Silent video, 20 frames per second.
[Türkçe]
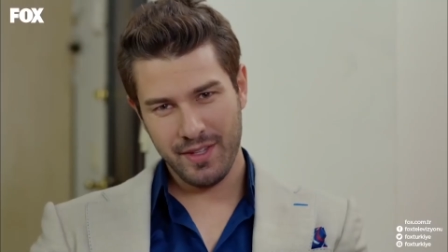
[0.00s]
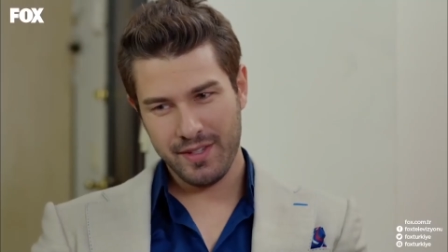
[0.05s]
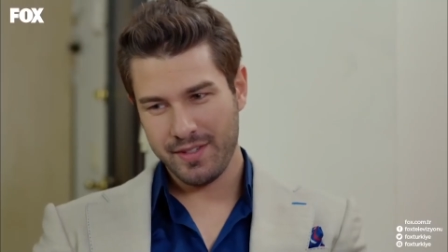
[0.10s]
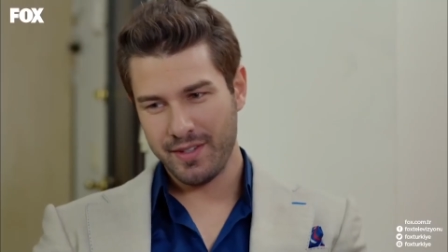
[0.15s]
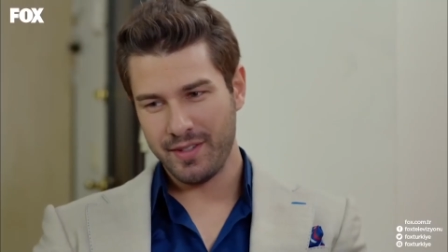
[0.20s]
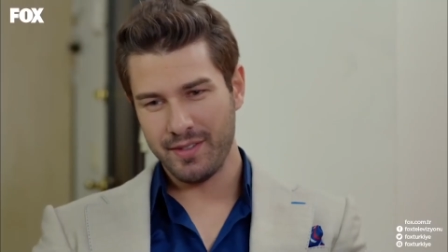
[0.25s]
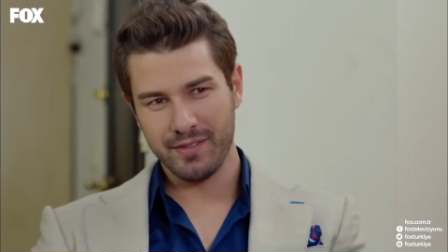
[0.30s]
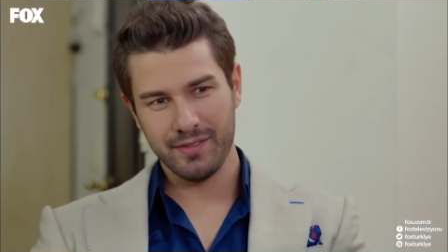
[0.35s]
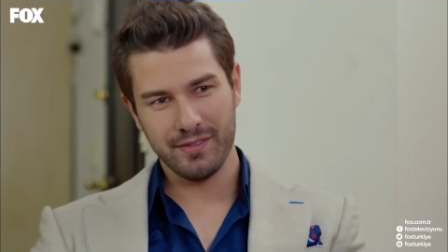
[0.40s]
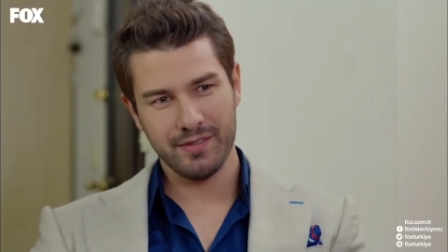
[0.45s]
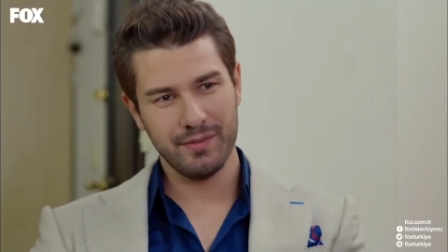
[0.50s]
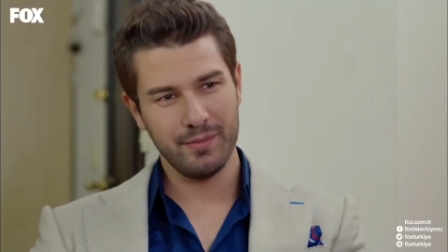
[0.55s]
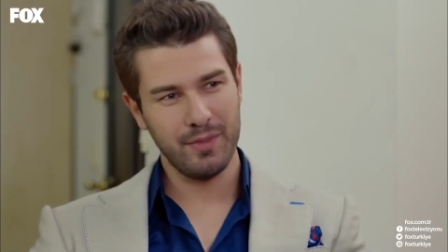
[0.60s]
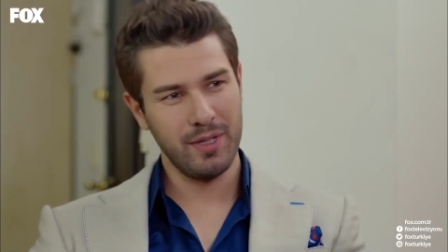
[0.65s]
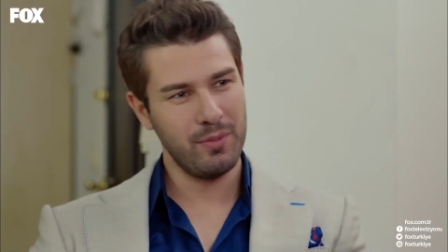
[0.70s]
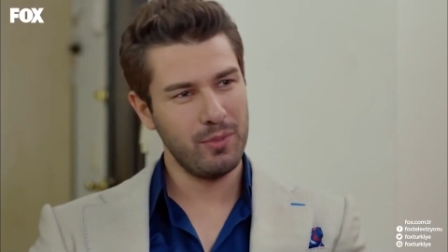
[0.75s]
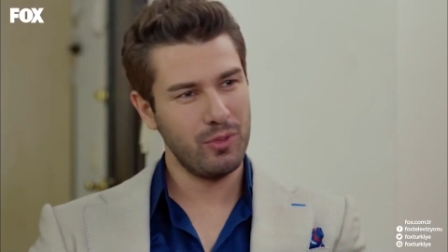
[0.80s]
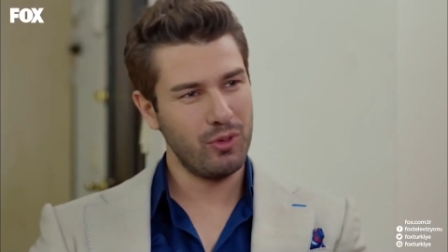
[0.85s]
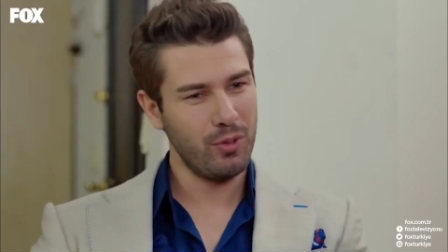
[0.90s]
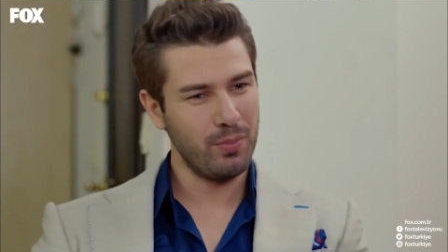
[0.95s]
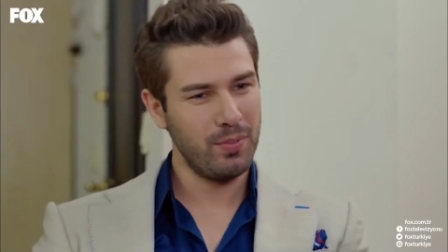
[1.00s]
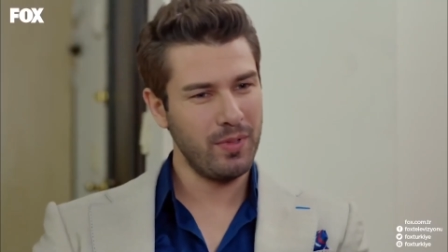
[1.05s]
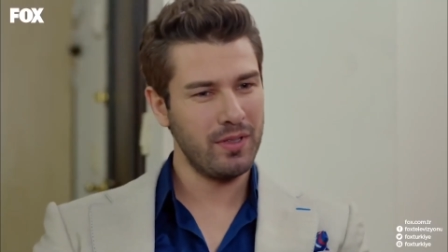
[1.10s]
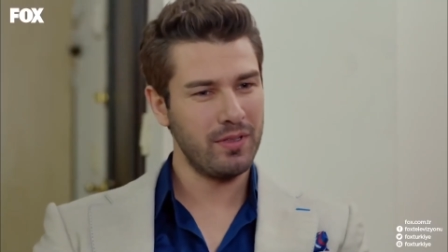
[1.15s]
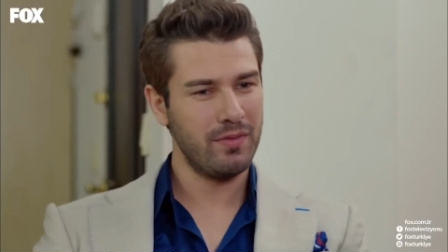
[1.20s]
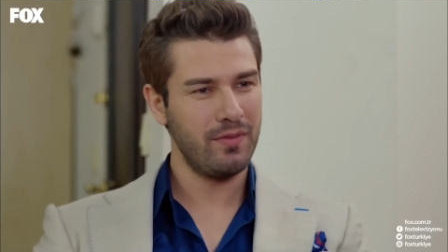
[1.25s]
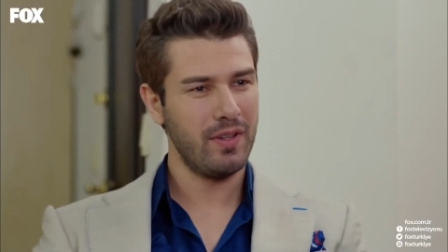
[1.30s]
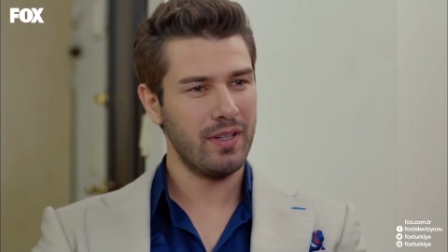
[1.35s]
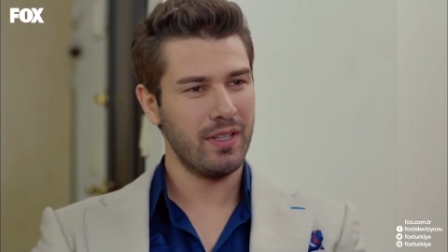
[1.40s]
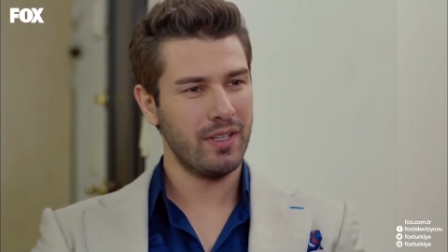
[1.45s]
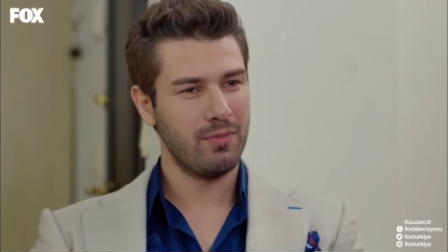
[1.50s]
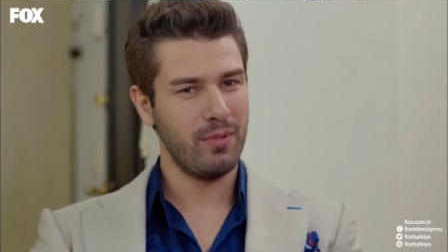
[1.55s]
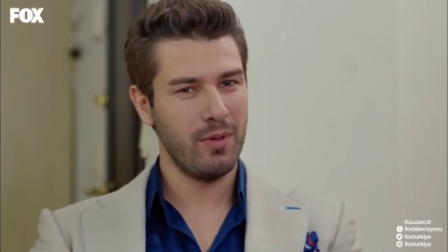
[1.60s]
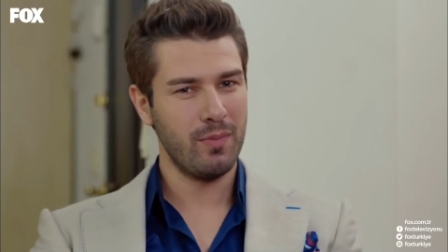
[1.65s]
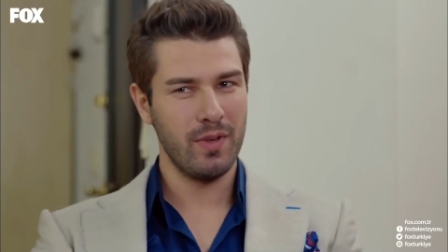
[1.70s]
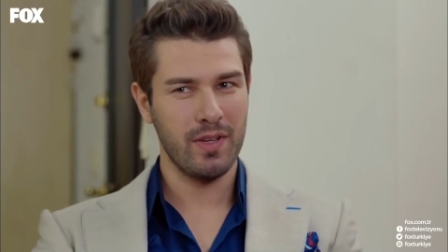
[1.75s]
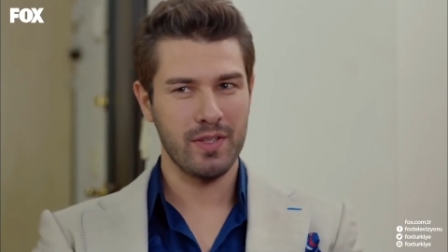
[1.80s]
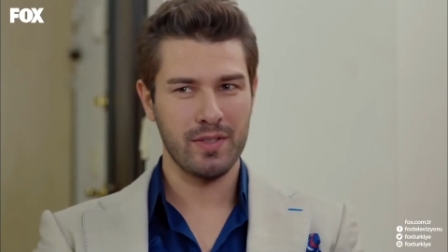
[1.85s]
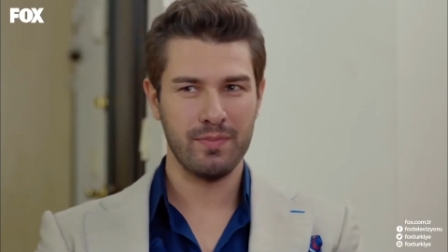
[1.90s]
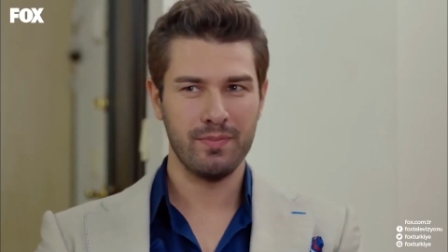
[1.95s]
Neyse benim bir toplantım var
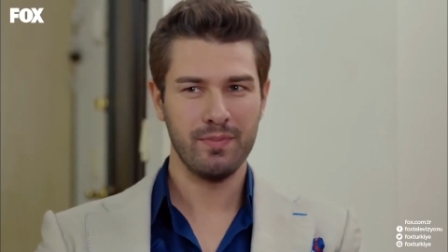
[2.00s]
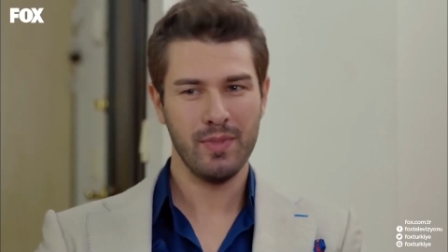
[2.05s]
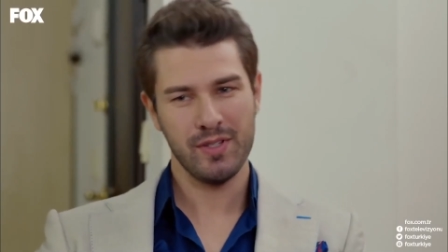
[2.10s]
gitmem lazım.